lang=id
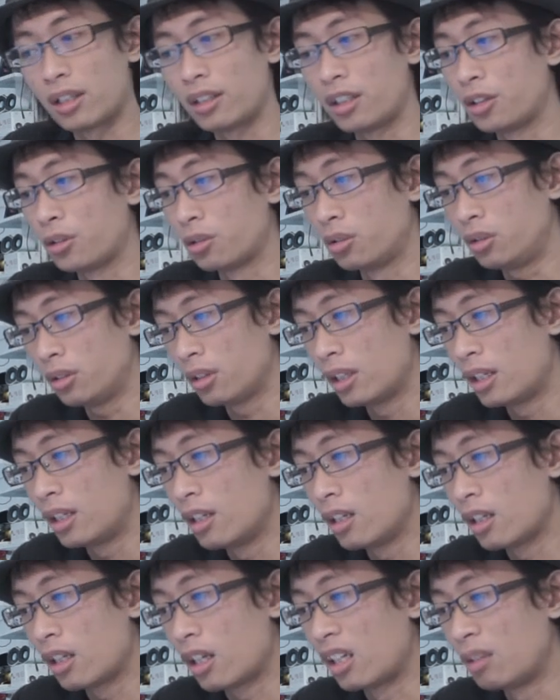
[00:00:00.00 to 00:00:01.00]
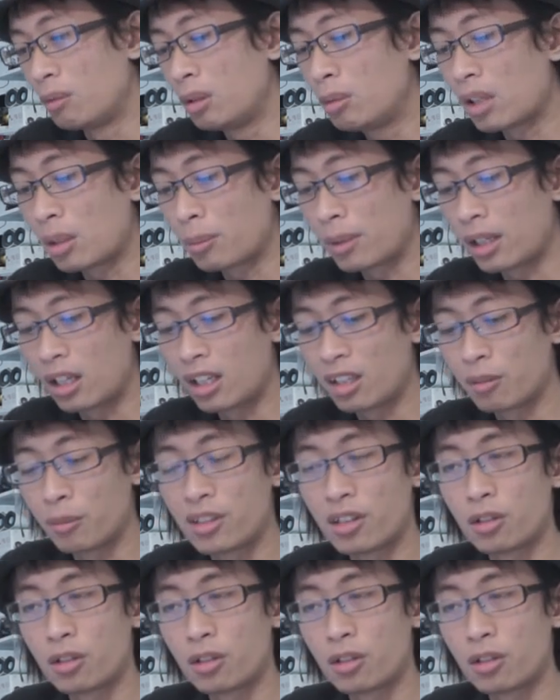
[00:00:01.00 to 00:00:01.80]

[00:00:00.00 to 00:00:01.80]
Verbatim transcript: kemarin itu ada beberapa hal